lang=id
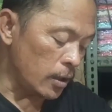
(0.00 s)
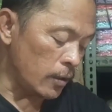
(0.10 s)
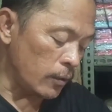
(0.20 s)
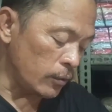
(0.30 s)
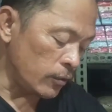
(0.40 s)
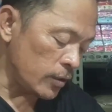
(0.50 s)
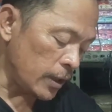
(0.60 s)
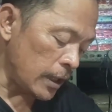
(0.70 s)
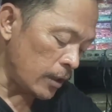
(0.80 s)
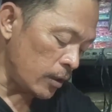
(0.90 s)
eh, khusus
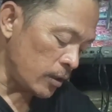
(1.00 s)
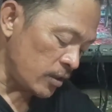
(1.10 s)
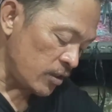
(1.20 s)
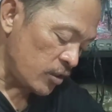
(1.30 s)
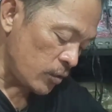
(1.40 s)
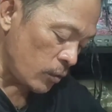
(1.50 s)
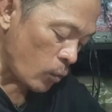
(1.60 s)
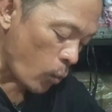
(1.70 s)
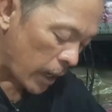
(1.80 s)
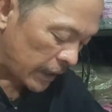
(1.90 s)
sendal
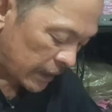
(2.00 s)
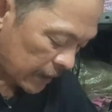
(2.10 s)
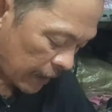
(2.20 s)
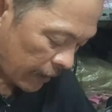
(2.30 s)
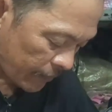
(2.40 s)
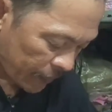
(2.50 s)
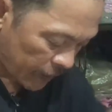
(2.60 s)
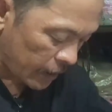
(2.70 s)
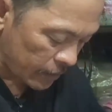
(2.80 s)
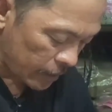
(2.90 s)
wanita
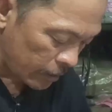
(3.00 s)
ya.